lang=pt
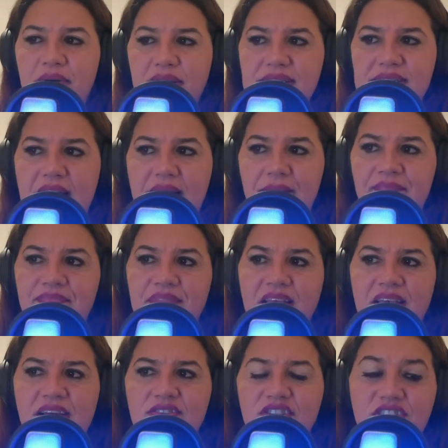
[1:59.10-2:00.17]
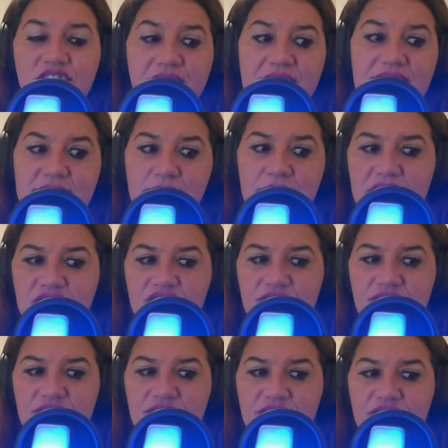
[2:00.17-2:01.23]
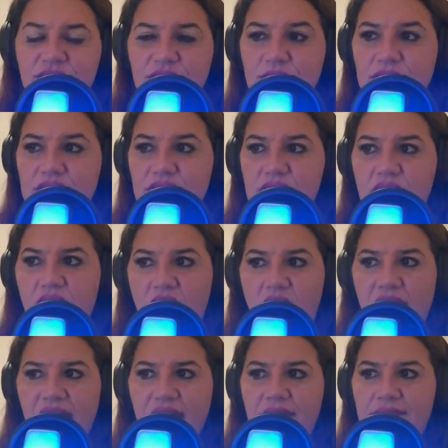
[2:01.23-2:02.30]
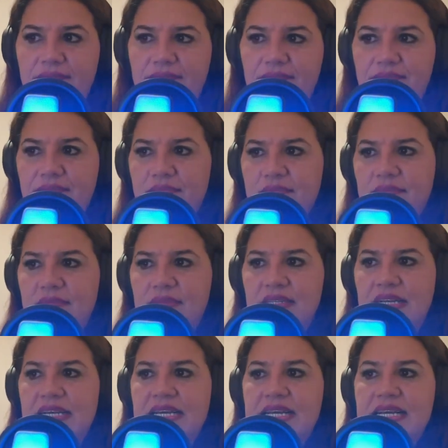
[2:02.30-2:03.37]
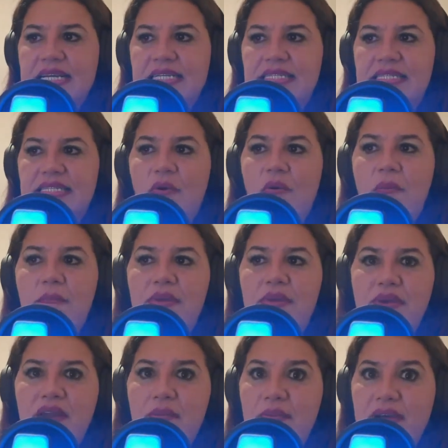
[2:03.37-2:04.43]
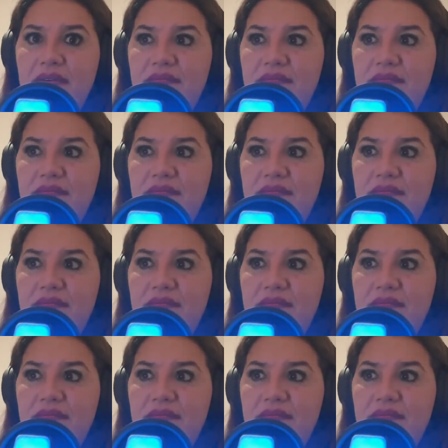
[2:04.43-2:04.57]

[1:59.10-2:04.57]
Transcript: Pois é, a gente vai desmistificar tudo isso agora. Então, primeiro